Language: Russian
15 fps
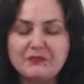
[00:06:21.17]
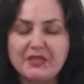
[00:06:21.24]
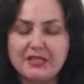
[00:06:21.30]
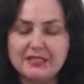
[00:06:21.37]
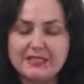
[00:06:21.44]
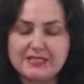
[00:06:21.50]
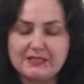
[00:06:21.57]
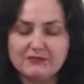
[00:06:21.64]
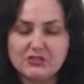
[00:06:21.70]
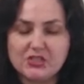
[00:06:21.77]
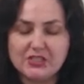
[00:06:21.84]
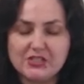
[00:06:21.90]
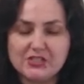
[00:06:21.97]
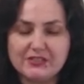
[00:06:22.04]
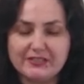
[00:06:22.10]
если вы
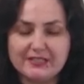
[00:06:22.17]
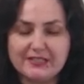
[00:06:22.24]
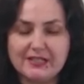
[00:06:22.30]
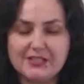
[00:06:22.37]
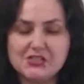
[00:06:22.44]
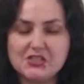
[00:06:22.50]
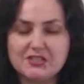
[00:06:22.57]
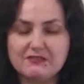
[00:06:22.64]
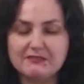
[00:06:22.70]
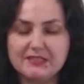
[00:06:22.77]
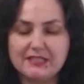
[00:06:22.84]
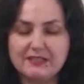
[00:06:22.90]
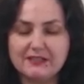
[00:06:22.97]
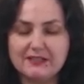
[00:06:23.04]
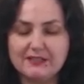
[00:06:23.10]
женщина, это качество,
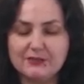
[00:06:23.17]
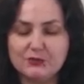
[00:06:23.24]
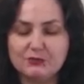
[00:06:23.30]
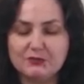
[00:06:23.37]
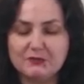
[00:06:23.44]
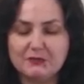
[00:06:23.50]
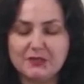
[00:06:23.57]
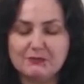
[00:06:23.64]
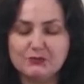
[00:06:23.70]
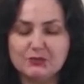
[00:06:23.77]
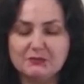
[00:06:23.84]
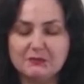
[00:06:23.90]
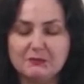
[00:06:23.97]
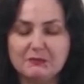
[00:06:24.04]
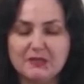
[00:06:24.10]
да, оно как будто
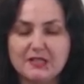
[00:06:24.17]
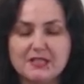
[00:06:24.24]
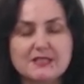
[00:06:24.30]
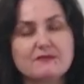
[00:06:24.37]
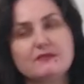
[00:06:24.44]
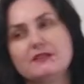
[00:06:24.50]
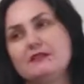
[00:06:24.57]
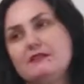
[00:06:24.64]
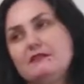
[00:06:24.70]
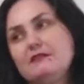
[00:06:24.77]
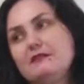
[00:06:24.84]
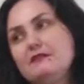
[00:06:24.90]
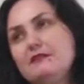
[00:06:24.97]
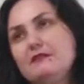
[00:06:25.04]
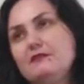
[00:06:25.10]
бы показывает
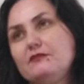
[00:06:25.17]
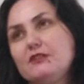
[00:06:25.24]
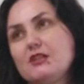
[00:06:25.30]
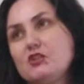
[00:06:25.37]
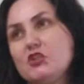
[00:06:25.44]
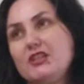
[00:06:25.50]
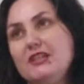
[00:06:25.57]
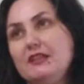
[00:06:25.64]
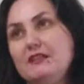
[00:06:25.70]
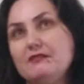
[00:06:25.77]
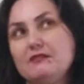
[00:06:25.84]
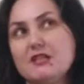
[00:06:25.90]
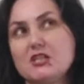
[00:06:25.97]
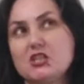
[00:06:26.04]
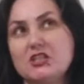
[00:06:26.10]
э, выражение
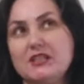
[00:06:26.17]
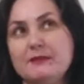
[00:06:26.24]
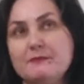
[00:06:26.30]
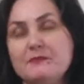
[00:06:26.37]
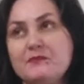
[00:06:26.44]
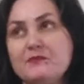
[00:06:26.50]
вашей